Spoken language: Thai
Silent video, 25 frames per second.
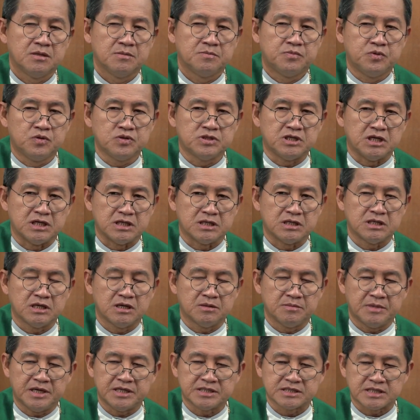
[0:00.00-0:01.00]
ผู้หญิงเนี่ย
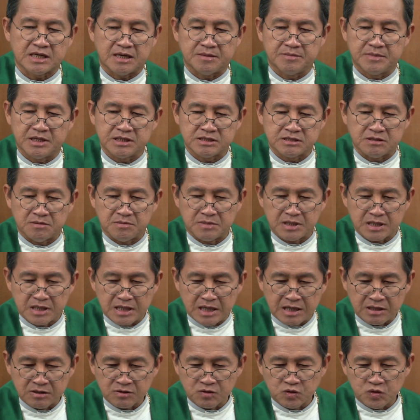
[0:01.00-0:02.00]
ไม่สามารถจะมา
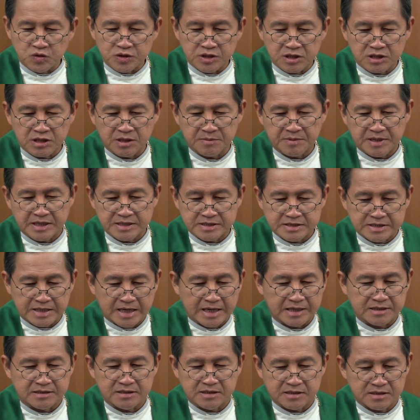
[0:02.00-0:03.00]
นั่งคุยกับอาจา
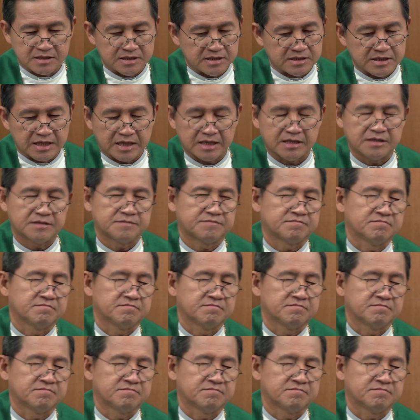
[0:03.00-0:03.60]
รย์อย่างนี้ได้